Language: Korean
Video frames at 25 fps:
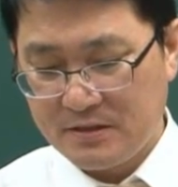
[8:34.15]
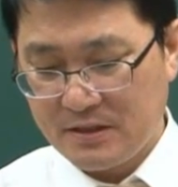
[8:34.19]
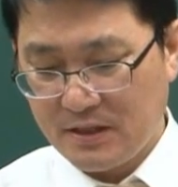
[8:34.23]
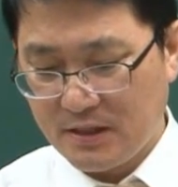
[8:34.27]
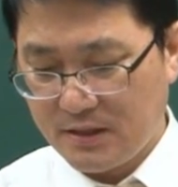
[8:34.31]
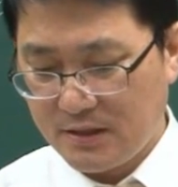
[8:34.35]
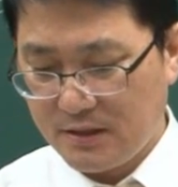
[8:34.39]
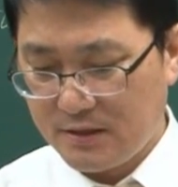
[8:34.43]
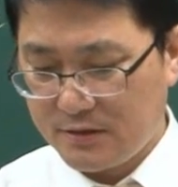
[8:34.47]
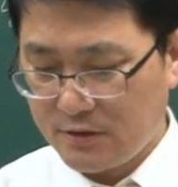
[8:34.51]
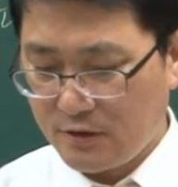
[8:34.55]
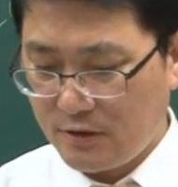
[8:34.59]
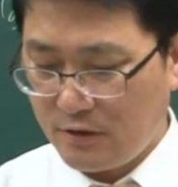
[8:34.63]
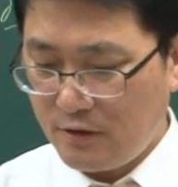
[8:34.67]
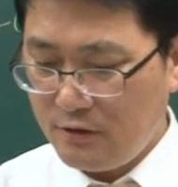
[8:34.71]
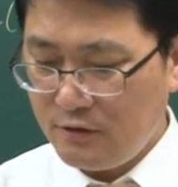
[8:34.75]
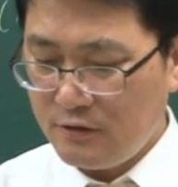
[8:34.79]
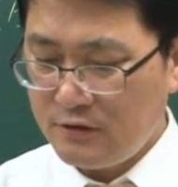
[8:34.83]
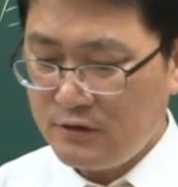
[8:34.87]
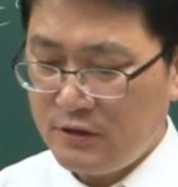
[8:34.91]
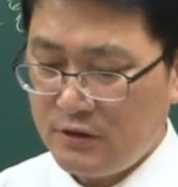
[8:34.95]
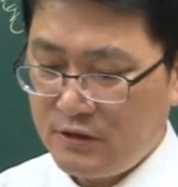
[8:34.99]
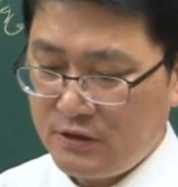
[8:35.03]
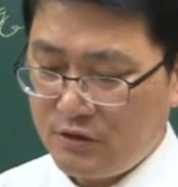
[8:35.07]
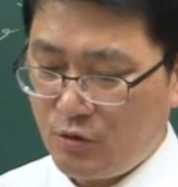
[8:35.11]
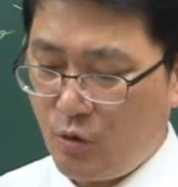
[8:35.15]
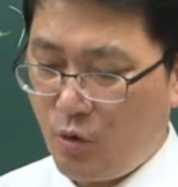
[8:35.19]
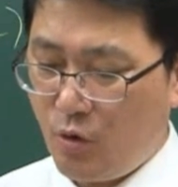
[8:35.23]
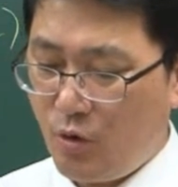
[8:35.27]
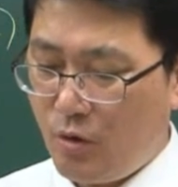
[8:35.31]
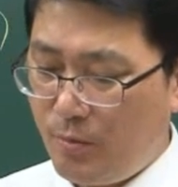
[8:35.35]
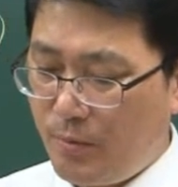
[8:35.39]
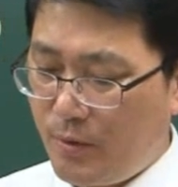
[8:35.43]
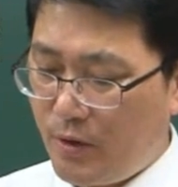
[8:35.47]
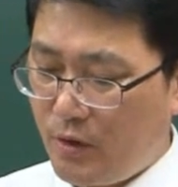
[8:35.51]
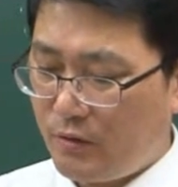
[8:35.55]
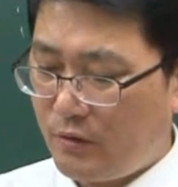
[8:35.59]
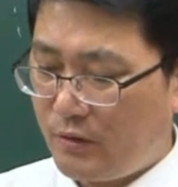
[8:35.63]
자, 그래서
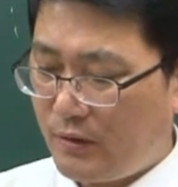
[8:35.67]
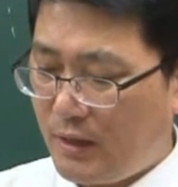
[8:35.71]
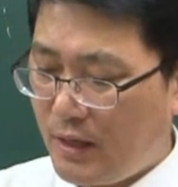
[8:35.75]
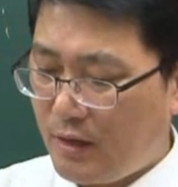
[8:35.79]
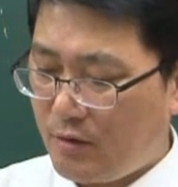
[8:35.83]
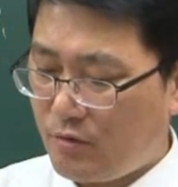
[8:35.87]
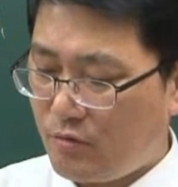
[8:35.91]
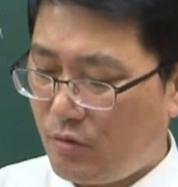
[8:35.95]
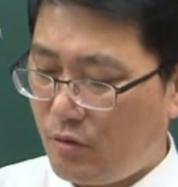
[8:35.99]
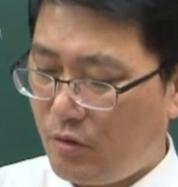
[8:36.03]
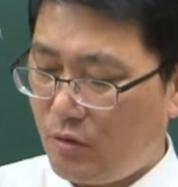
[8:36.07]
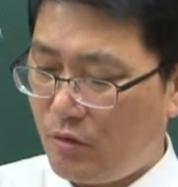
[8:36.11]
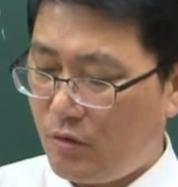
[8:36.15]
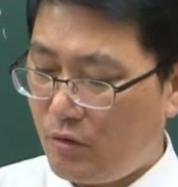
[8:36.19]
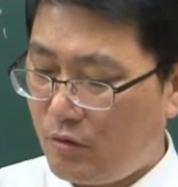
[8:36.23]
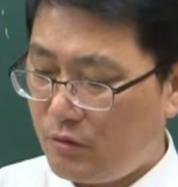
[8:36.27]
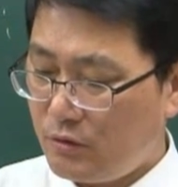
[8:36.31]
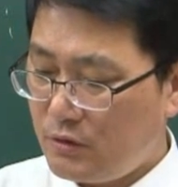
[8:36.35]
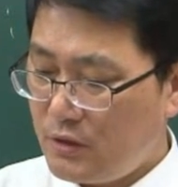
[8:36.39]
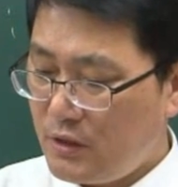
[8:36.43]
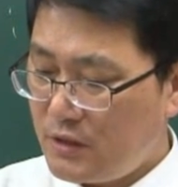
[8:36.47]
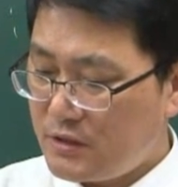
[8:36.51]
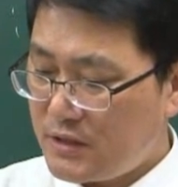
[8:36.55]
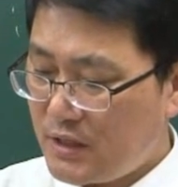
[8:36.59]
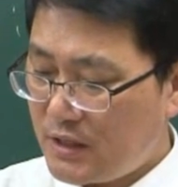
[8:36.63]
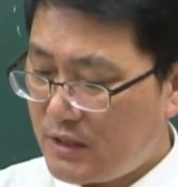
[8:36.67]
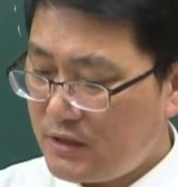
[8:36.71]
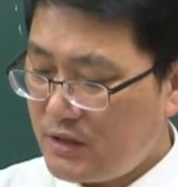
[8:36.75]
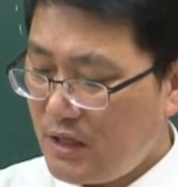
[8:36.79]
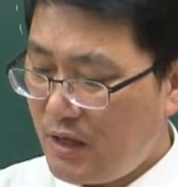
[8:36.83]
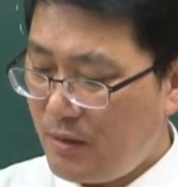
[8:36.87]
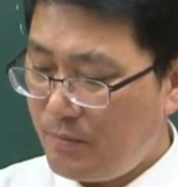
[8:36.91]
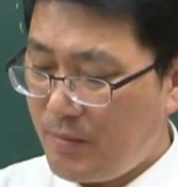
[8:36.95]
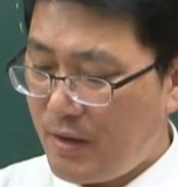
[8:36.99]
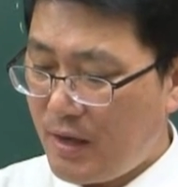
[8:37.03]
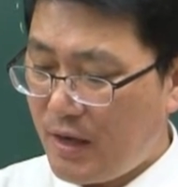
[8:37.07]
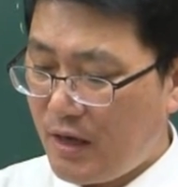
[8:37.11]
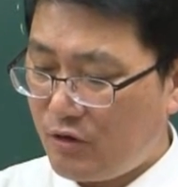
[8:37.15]
5번 됐고, 자, 그
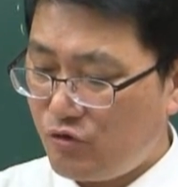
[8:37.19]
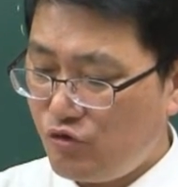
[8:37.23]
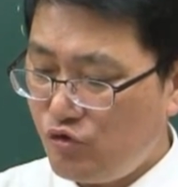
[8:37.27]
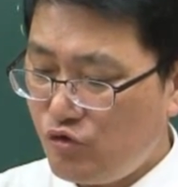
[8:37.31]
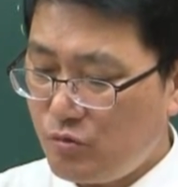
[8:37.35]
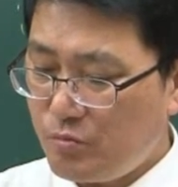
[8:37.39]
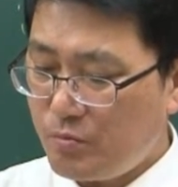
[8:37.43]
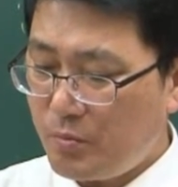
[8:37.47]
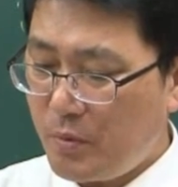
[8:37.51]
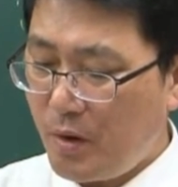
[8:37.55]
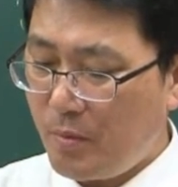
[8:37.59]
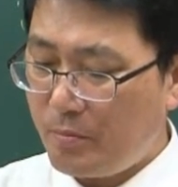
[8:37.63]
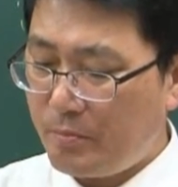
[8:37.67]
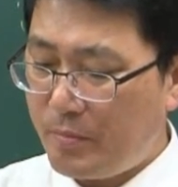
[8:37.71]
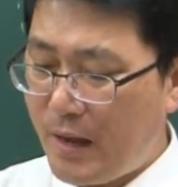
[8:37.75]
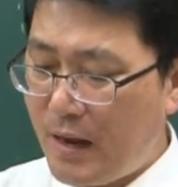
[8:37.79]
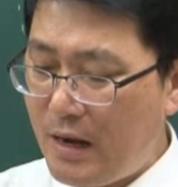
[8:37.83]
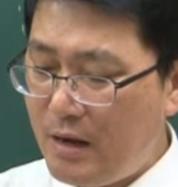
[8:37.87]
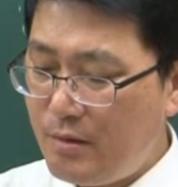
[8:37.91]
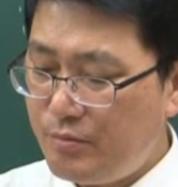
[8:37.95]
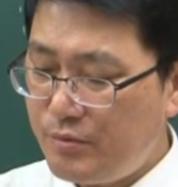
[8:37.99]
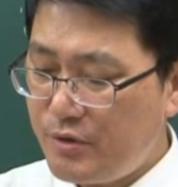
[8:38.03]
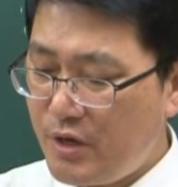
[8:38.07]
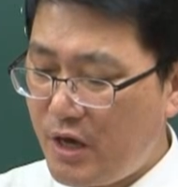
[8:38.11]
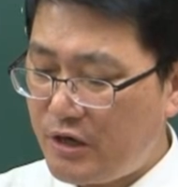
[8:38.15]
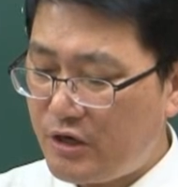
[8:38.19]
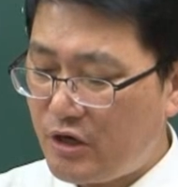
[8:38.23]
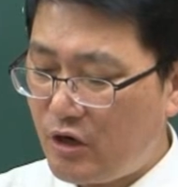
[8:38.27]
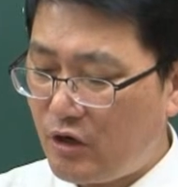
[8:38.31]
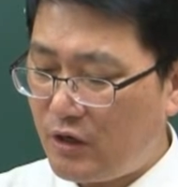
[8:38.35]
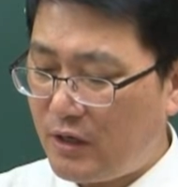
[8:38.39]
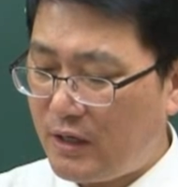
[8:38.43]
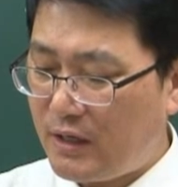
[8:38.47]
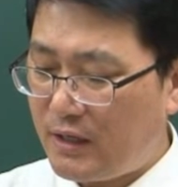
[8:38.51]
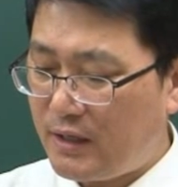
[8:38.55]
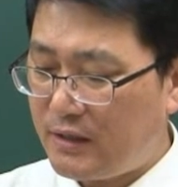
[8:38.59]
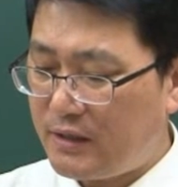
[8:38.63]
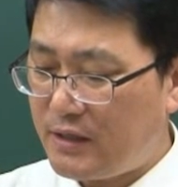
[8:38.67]
다음에 6번 밸브의
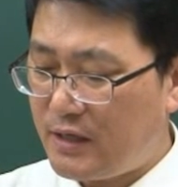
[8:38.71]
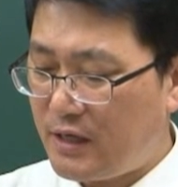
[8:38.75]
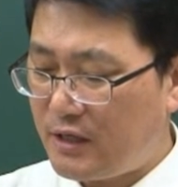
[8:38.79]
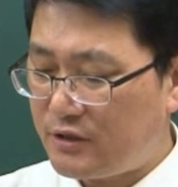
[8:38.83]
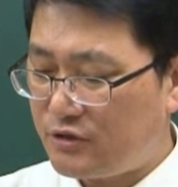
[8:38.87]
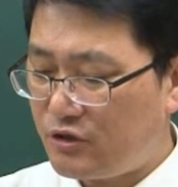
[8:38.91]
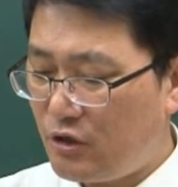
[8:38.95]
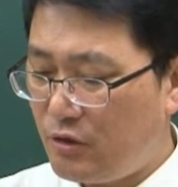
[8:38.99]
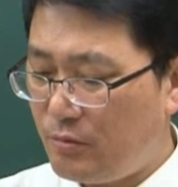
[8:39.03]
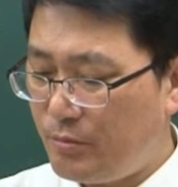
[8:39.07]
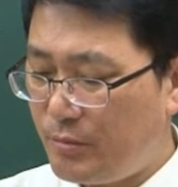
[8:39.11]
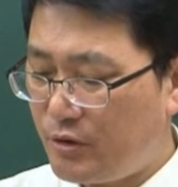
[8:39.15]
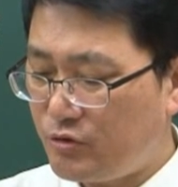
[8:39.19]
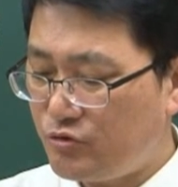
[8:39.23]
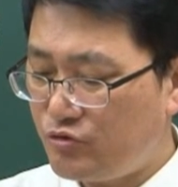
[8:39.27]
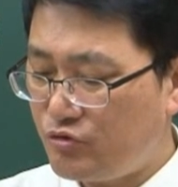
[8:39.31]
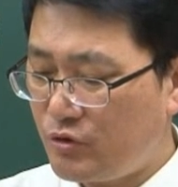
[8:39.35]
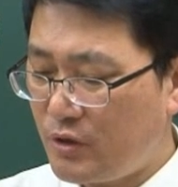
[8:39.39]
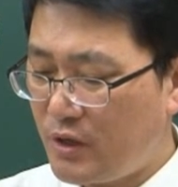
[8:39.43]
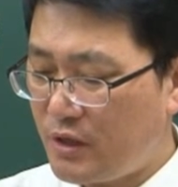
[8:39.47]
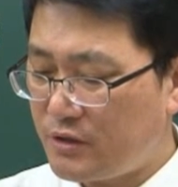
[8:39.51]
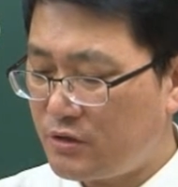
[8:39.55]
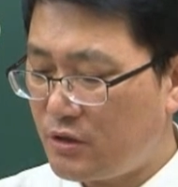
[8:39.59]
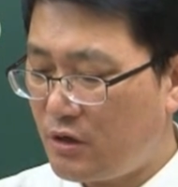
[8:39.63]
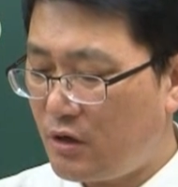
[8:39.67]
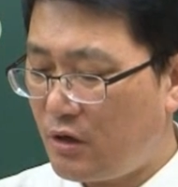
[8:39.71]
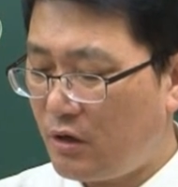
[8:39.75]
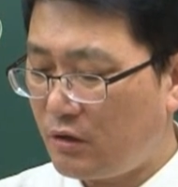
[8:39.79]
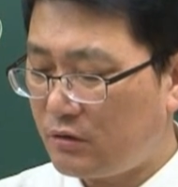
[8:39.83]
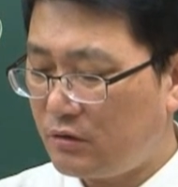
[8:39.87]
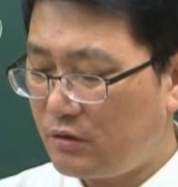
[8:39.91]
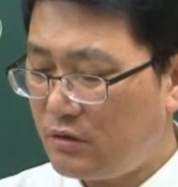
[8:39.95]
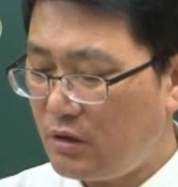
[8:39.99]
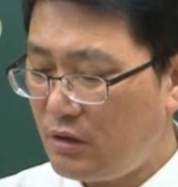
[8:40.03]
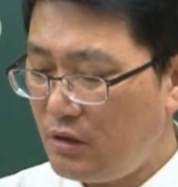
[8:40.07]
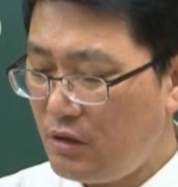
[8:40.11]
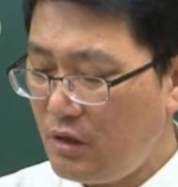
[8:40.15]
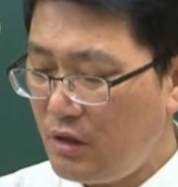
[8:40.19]
역할에 대한 설명 중에서
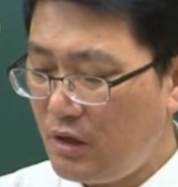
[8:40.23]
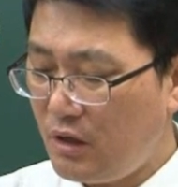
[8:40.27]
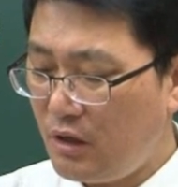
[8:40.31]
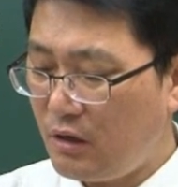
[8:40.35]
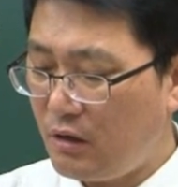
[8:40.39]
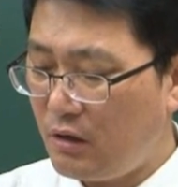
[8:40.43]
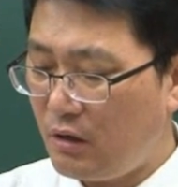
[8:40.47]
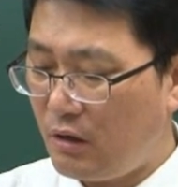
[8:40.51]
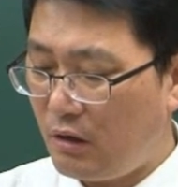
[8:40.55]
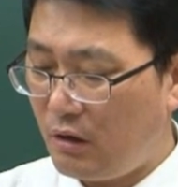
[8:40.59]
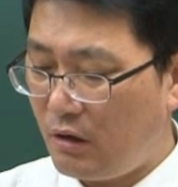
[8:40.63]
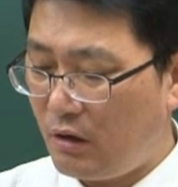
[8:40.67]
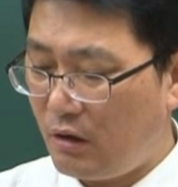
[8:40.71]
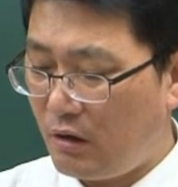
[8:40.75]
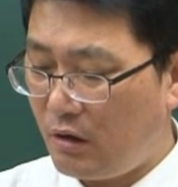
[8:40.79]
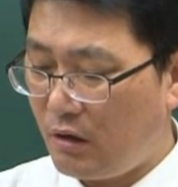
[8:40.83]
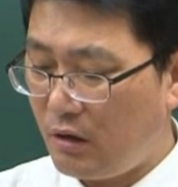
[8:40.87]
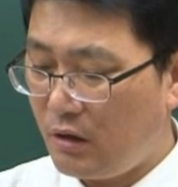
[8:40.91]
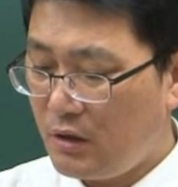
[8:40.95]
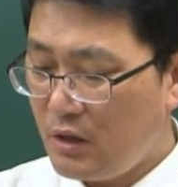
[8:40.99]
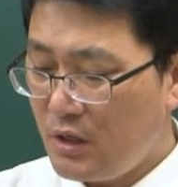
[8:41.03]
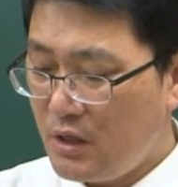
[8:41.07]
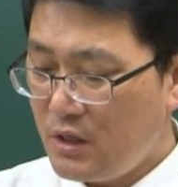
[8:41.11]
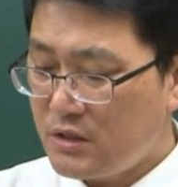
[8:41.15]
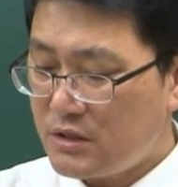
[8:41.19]
틀린 거.